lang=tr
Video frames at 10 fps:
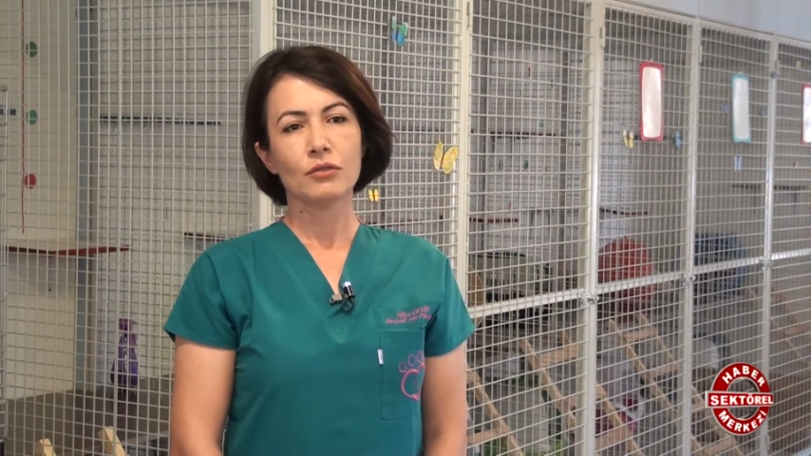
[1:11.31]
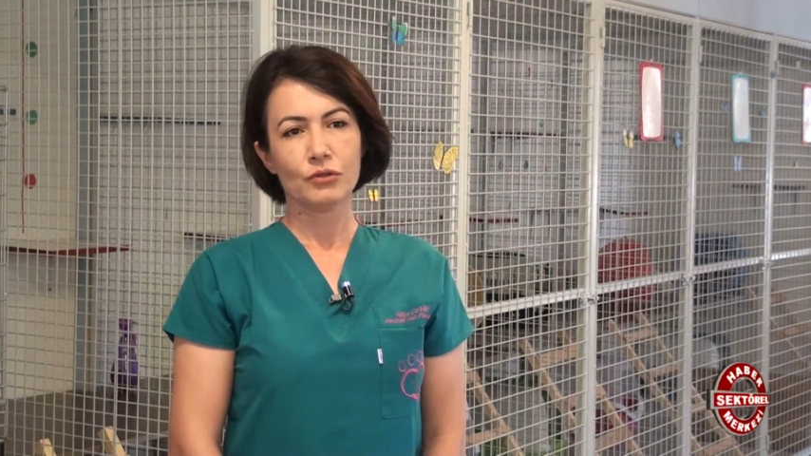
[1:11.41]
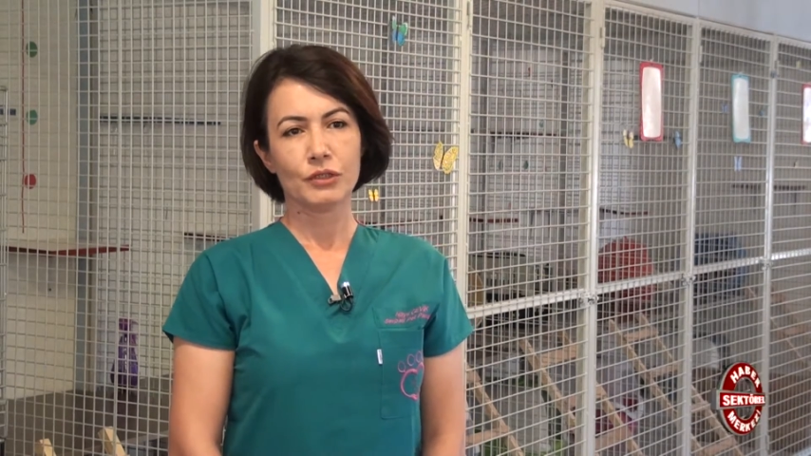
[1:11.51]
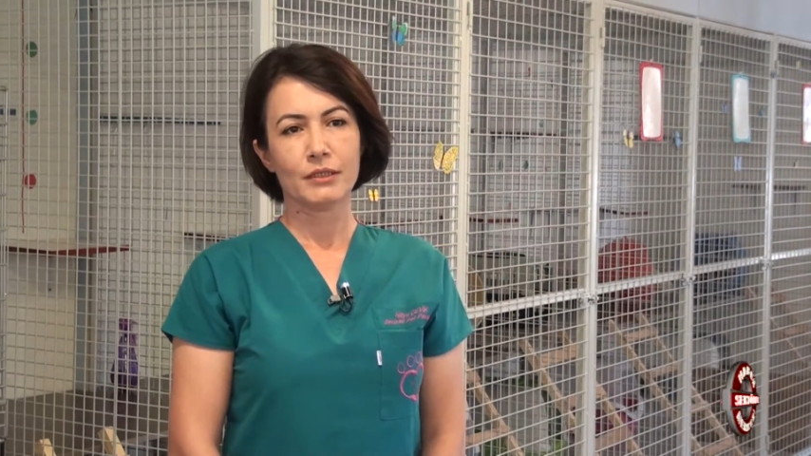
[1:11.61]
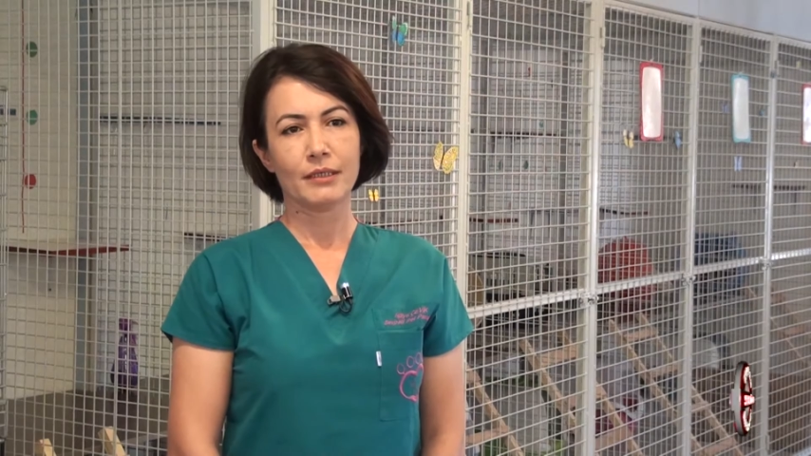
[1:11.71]

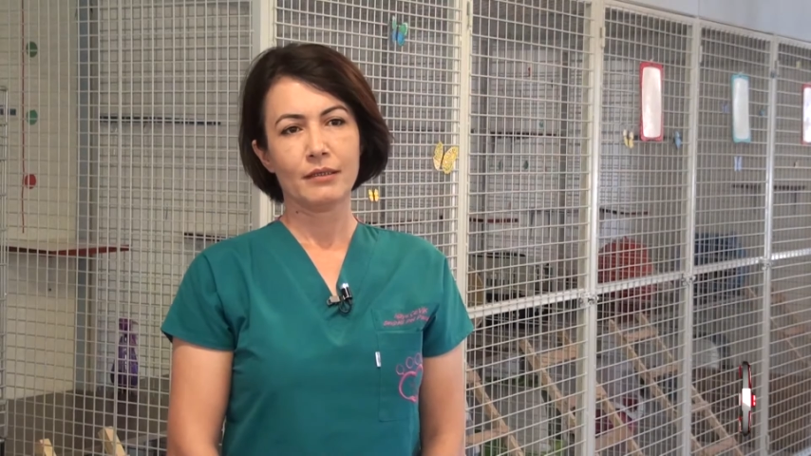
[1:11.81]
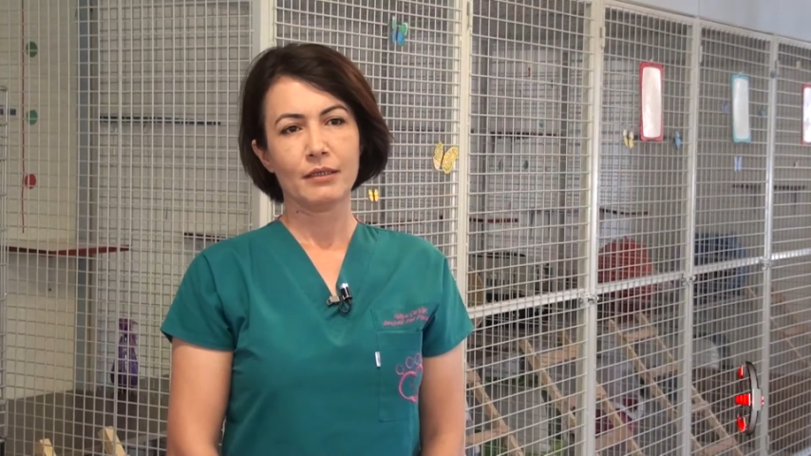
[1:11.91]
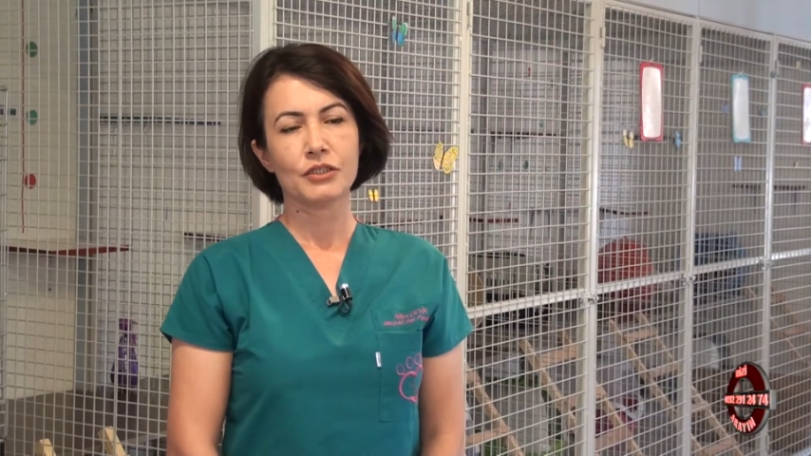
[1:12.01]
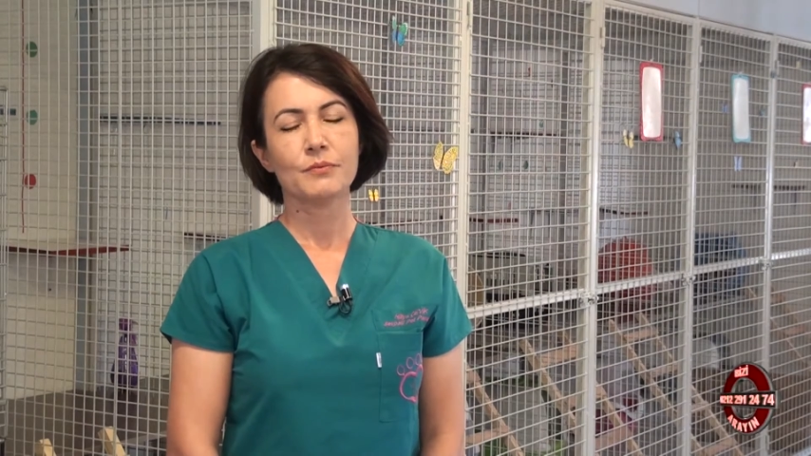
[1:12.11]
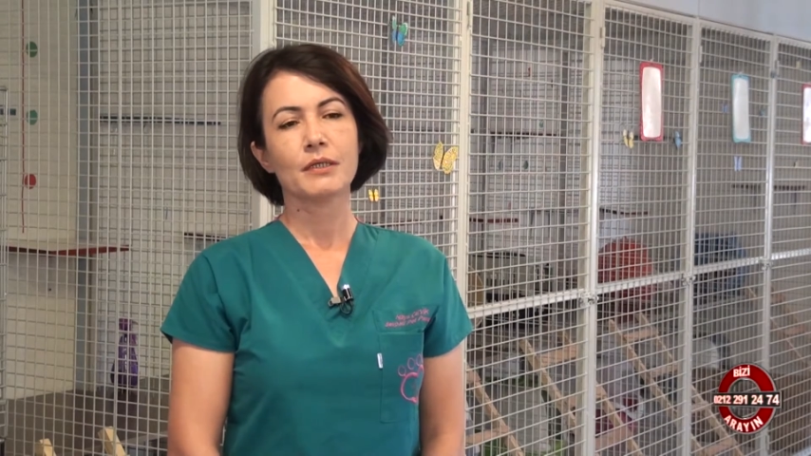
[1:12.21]
önce de
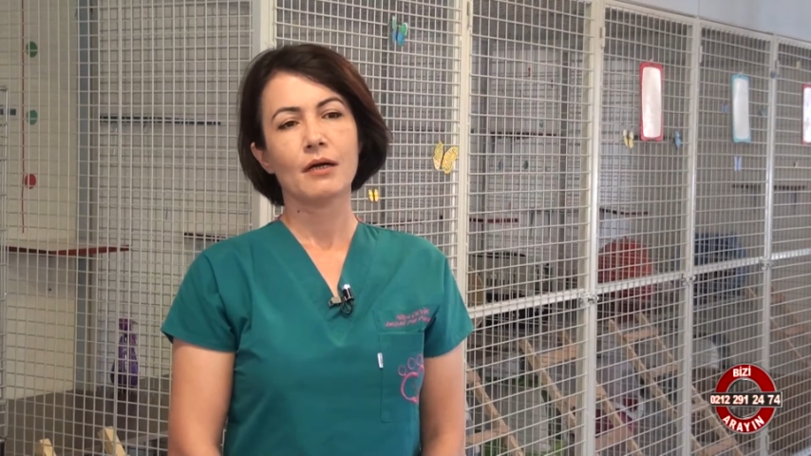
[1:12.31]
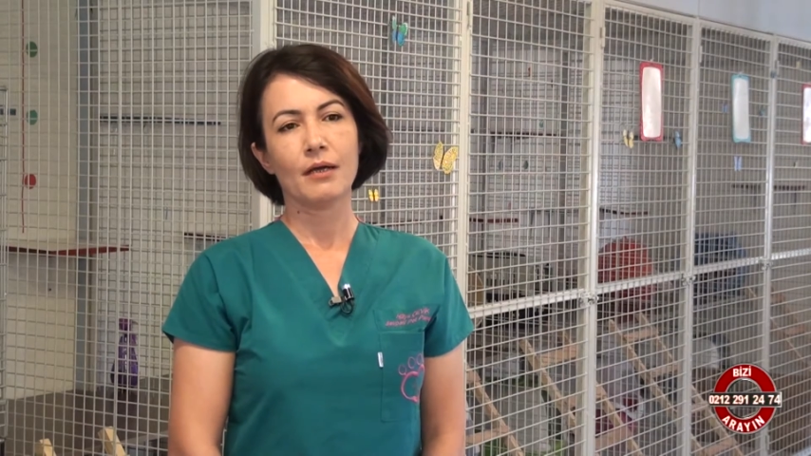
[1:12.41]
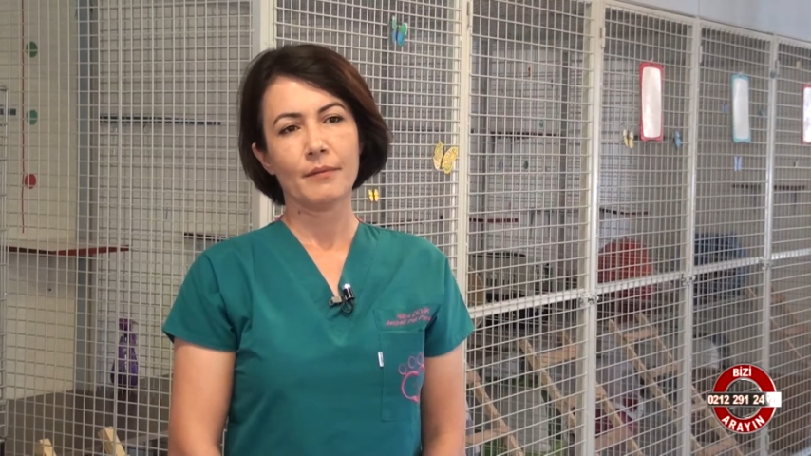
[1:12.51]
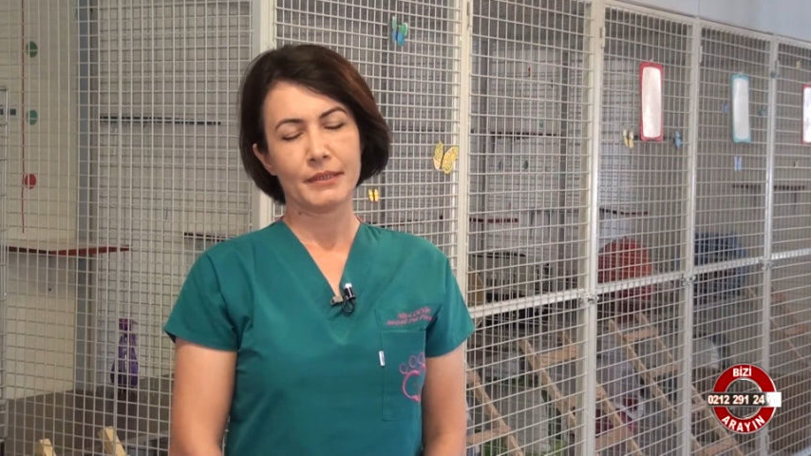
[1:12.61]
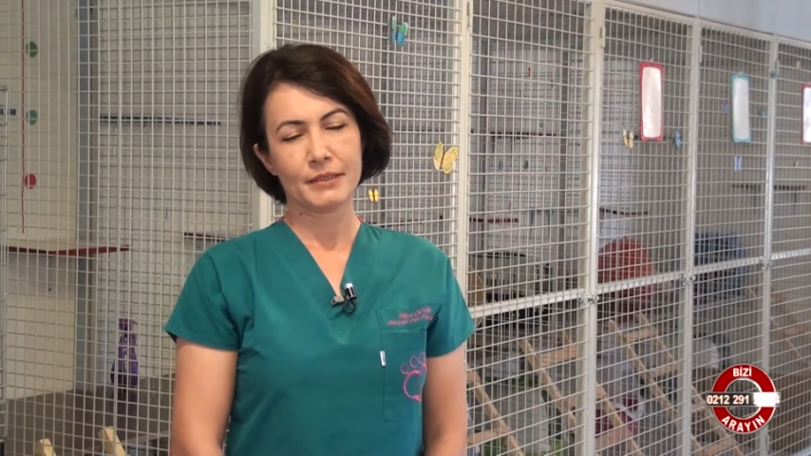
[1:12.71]
eşimi
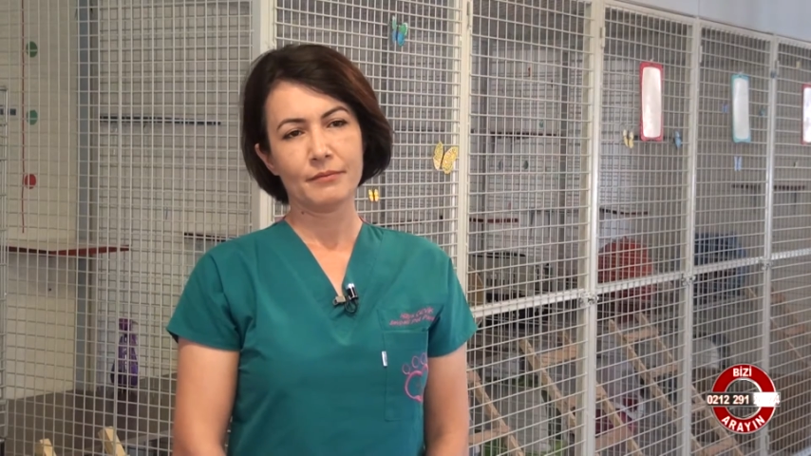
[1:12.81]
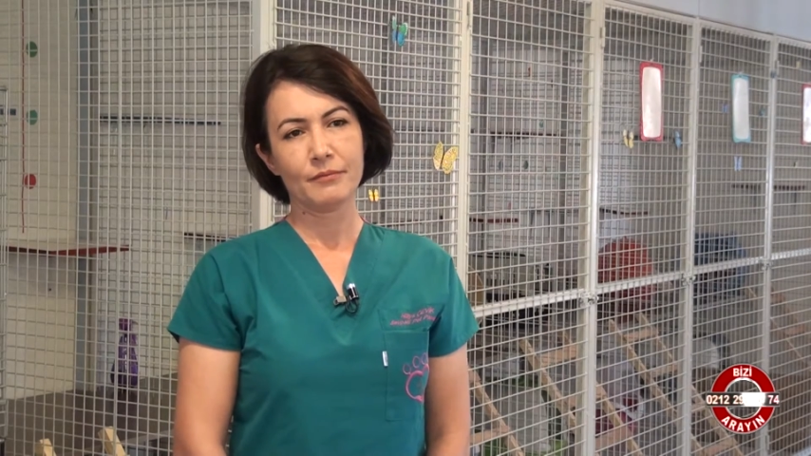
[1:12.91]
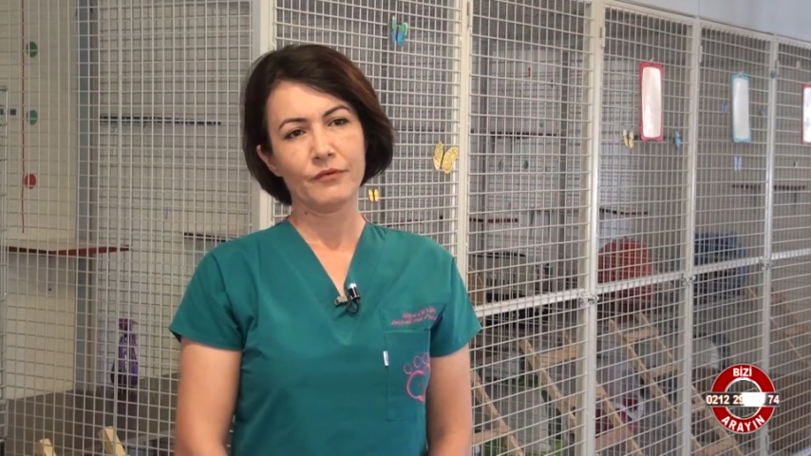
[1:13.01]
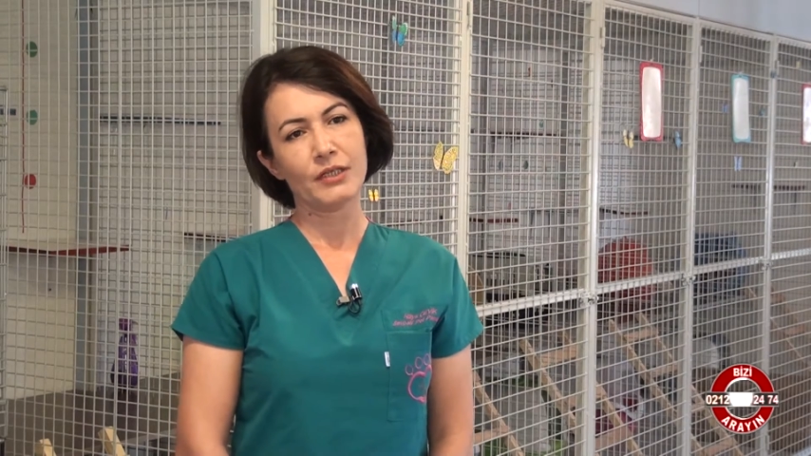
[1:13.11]
kaybettim